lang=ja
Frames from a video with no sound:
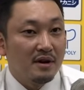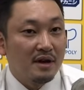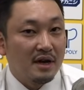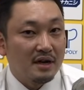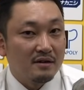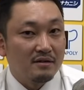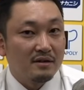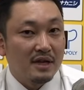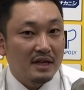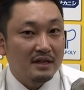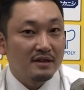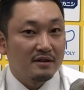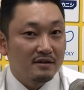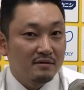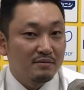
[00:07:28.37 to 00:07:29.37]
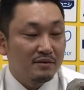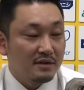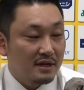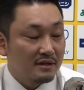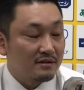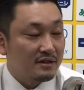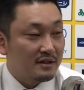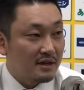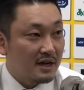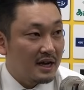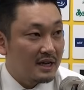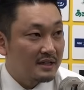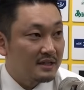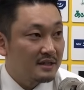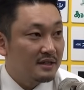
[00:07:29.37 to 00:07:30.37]
あのやってる僕らとしては
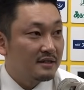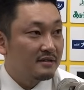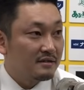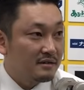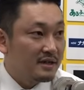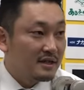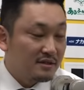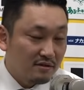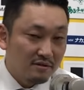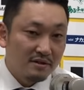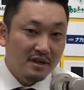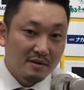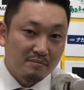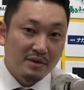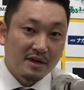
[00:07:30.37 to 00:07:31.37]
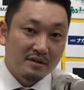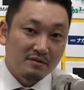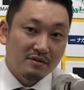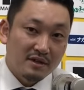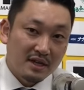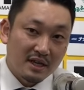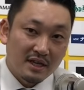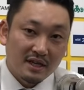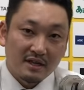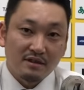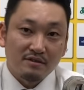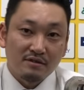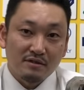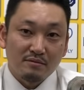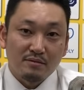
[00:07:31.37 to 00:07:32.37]
感じてるんでそこでやっぱり乗っていけたっ
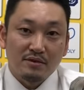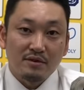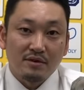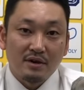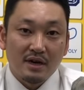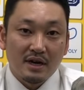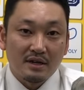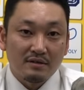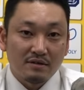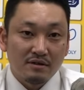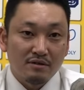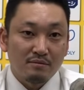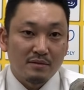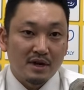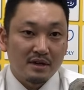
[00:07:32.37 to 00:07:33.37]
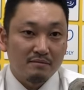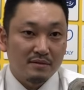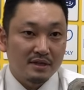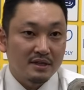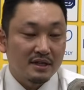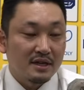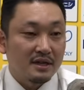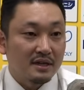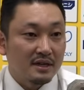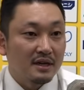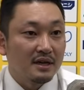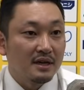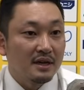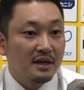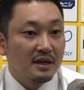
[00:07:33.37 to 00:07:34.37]
ていうのもあの今日もありましたん
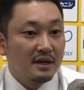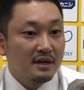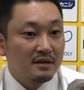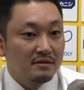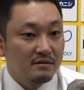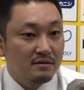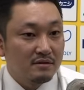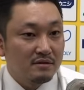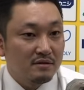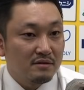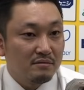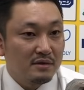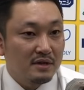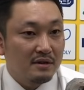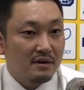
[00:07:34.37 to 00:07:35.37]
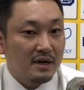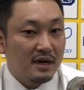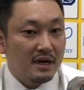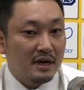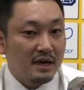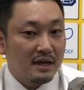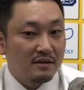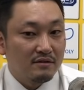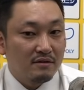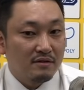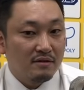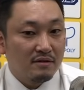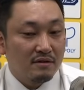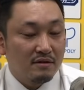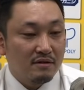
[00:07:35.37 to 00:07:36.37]
で、うん、そういう意味ではあ
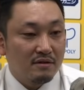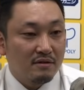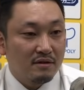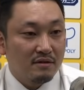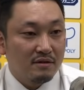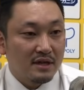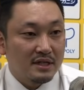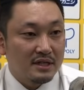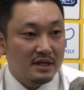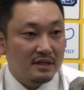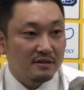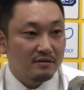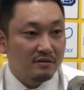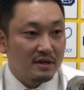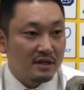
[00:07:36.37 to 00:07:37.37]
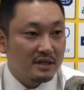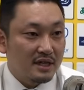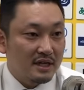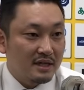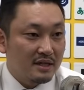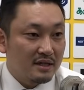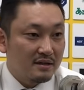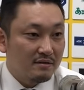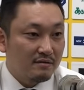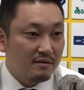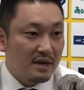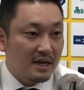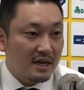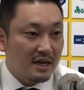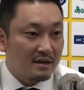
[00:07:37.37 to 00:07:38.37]
の声を出せなくてお客さん
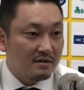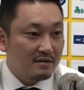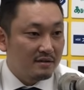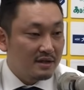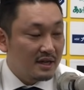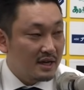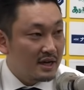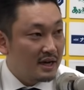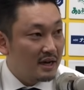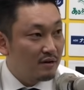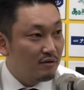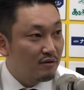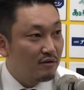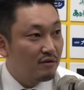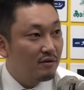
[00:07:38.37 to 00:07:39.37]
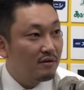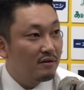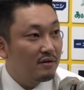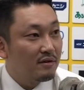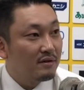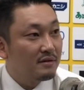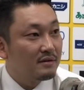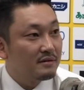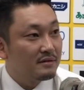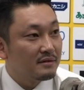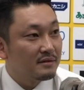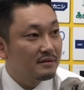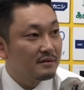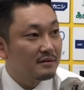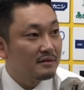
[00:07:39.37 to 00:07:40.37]
は逆に言ったらこう、う
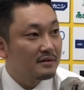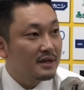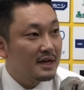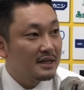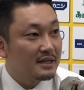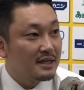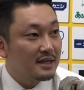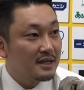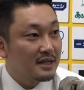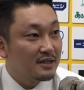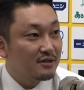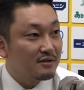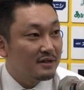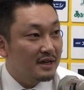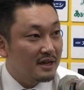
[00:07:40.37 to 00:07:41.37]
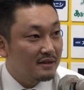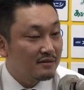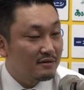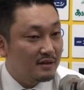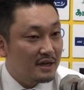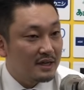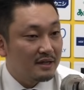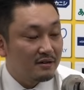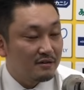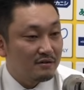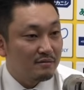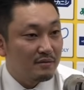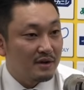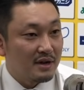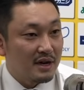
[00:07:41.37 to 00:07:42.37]
ん、不完全燃焼になるのかっていう
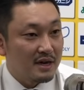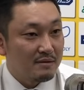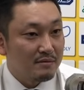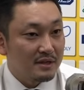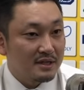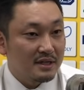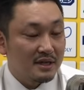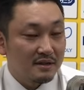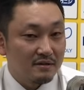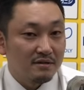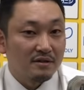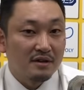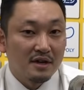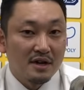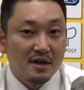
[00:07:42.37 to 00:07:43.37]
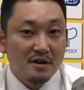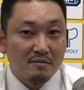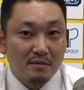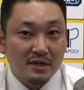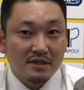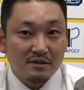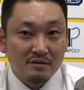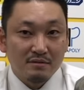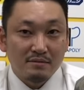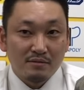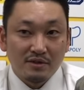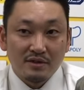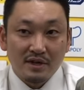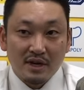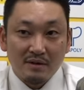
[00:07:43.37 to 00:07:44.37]
のもありますけど、まあ、その分
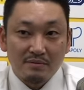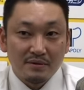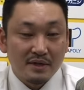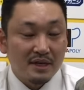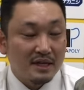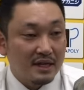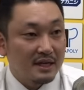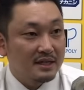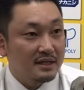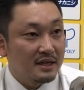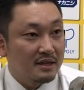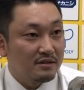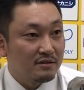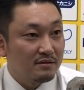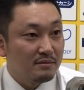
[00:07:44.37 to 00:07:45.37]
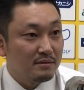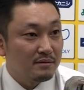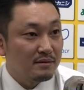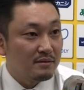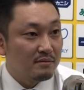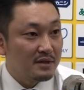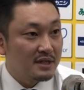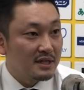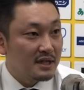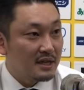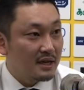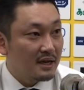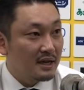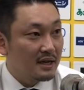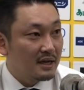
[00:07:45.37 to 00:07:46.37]
僕らがプレーでしっかりそういう部分を見せ
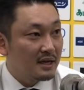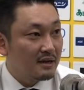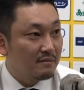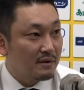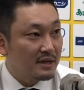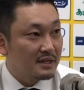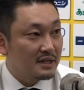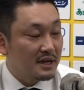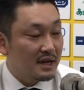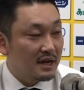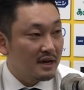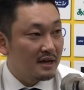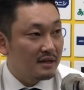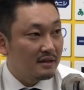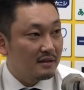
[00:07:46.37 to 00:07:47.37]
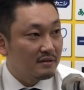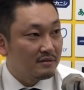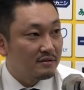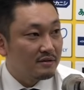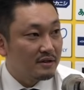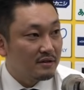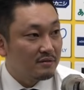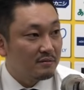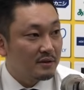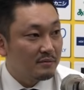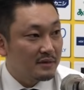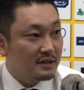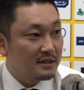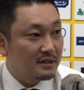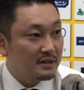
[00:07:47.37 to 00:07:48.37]
ていければいいんじゃないかなっていうふうに思い
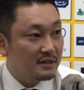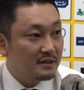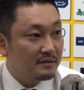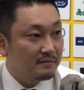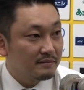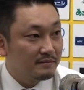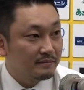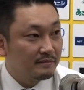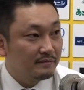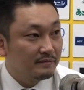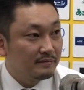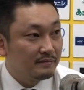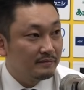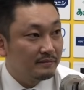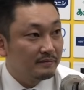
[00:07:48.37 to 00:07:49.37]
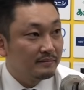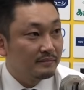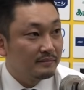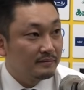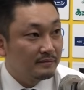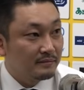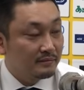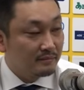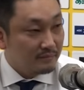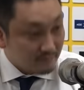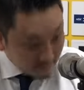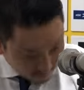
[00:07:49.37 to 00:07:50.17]
ます。ありがとうござ